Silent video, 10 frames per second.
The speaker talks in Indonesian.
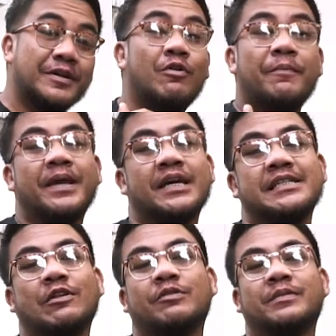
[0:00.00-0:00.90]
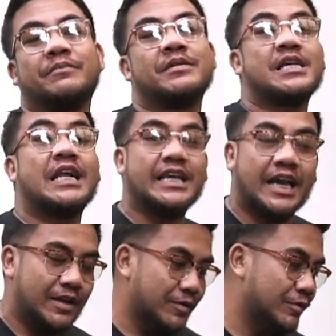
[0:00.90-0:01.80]
gue pengen ngasih tau teman-teman
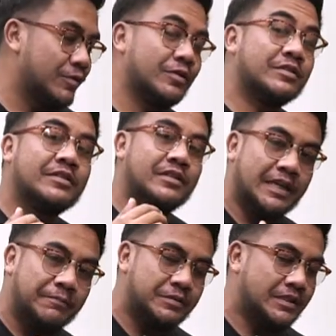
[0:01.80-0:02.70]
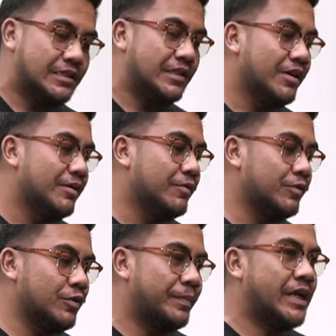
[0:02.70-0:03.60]
sekalian untuk tips
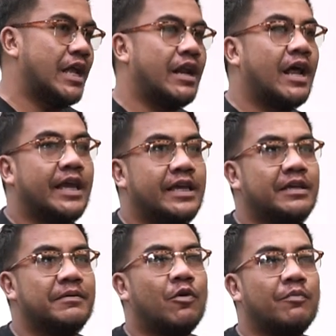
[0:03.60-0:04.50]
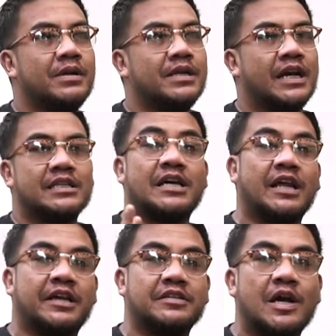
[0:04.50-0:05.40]
untuk mengendarai mobil dengan
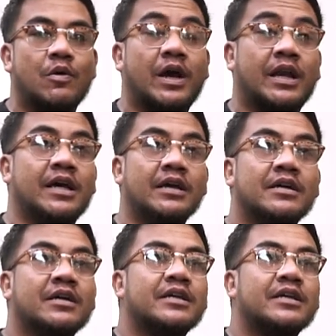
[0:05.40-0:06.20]
jarak yang jauh karena